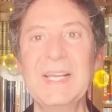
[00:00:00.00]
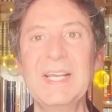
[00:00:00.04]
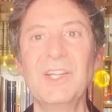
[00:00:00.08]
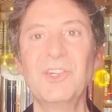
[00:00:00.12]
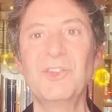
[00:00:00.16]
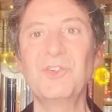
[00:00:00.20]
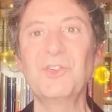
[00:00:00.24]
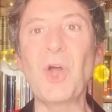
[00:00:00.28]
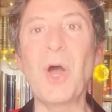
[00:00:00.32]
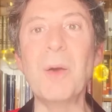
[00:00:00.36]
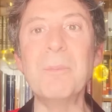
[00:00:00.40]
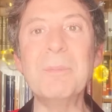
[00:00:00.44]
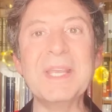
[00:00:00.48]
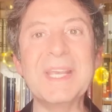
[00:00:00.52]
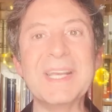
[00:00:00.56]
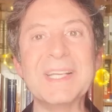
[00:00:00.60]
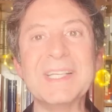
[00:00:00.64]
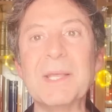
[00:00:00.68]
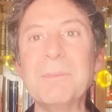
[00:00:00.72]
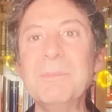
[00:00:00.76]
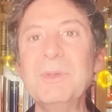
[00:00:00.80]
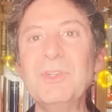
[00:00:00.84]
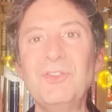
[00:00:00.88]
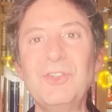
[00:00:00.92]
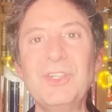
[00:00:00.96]
Ciao amiche ed
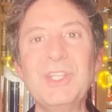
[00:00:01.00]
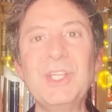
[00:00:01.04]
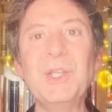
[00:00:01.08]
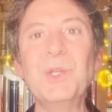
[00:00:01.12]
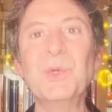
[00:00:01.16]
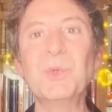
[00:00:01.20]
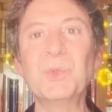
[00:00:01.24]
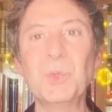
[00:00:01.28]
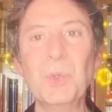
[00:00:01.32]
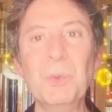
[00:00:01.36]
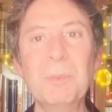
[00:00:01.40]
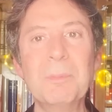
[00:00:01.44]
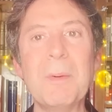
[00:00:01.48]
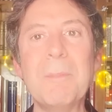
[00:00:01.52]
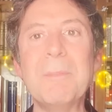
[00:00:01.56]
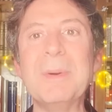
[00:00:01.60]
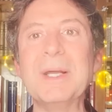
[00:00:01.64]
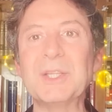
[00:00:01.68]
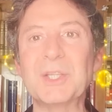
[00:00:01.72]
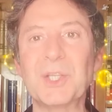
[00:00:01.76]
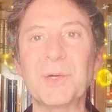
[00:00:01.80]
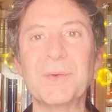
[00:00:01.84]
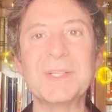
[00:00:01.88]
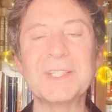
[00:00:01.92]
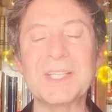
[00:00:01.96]
amici di YouTube,
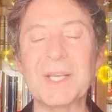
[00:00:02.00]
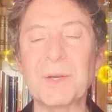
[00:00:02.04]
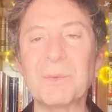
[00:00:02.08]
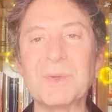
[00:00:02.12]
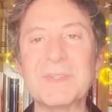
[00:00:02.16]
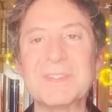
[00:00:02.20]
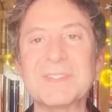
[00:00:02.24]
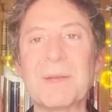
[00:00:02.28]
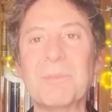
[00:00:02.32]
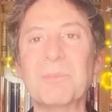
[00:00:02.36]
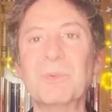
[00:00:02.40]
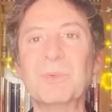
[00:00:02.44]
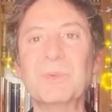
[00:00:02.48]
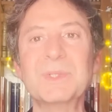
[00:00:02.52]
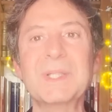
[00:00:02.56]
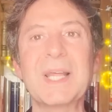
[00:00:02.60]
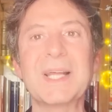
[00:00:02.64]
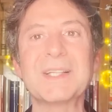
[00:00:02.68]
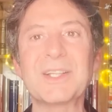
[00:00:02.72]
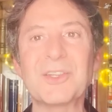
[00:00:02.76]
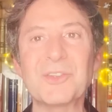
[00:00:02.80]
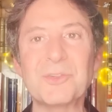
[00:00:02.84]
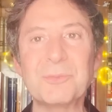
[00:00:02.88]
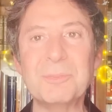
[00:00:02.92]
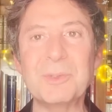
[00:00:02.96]
bentrovati a questa
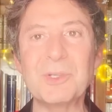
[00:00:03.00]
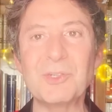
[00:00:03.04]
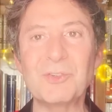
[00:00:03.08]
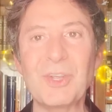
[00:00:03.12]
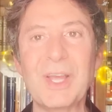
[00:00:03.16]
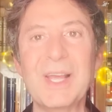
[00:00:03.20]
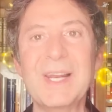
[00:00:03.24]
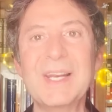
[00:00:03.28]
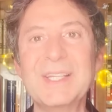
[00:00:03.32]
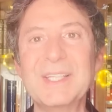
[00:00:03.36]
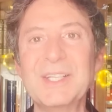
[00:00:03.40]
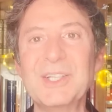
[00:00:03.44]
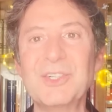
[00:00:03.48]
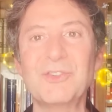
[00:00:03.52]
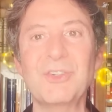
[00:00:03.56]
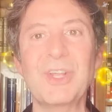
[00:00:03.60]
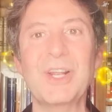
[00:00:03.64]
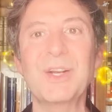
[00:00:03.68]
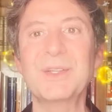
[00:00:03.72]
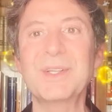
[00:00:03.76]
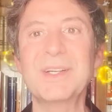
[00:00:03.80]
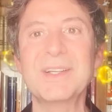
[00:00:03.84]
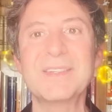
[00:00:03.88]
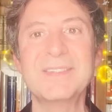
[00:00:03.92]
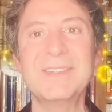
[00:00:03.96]
puntata speciale del cielo
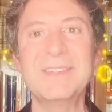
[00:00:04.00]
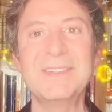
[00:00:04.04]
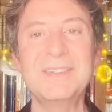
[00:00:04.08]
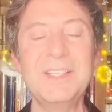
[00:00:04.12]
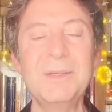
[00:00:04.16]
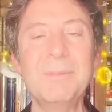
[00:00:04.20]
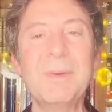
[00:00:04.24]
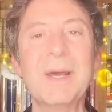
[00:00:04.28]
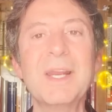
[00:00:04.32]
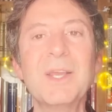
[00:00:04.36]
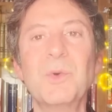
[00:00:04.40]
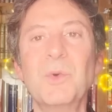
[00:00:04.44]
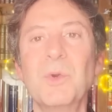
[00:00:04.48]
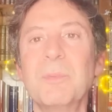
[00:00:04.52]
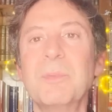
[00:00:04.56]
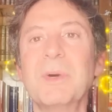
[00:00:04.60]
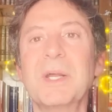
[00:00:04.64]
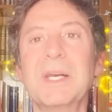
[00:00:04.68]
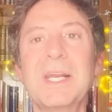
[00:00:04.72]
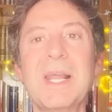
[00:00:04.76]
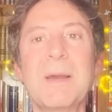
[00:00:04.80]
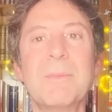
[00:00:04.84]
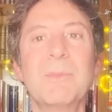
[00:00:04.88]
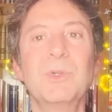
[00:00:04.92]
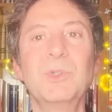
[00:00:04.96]
della settimana in cui
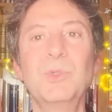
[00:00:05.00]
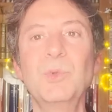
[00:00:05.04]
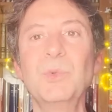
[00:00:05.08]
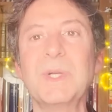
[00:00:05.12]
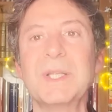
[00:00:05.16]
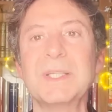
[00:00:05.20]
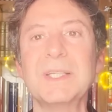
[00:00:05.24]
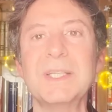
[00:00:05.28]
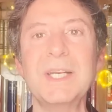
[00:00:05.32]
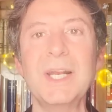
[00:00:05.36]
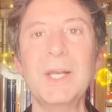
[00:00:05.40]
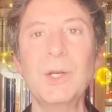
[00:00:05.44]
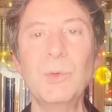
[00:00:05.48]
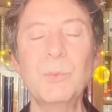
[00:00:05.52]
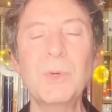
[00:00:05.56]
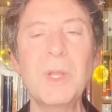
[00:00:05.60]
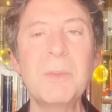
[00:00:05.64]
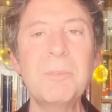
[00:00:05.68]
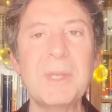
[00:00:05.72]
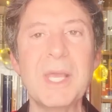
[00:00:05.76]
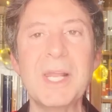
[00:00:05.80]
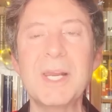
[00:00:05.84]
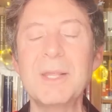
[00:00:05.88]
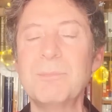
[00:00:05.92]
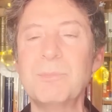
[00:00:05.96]
parliamo di una delle lune
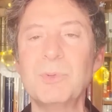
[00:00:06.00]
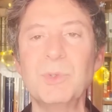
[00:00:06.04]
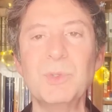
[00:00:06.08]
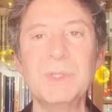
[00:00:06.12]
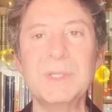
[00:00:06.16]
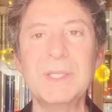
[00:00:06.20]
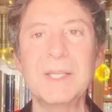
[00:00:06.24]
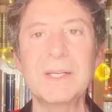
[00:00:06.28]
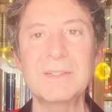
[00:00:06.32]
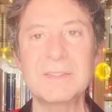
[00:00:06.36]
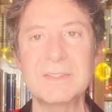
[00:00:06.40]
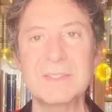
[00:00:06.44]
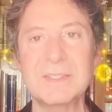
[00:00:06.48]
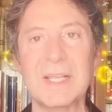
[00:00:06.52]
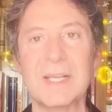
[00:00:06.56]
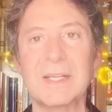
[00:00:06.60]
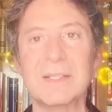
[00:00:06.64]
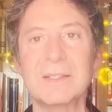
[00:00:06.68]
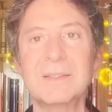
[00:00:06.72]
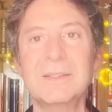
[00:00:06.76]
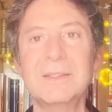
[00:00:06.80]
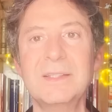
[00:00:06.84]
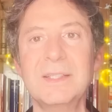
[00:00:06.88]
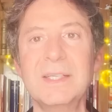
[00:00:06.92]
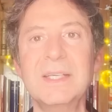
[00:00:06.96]
piene più
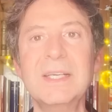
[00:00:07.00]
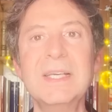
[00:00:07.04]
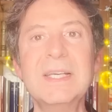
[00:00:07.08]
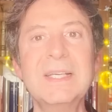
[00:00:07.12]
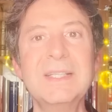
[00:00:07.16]
interessanti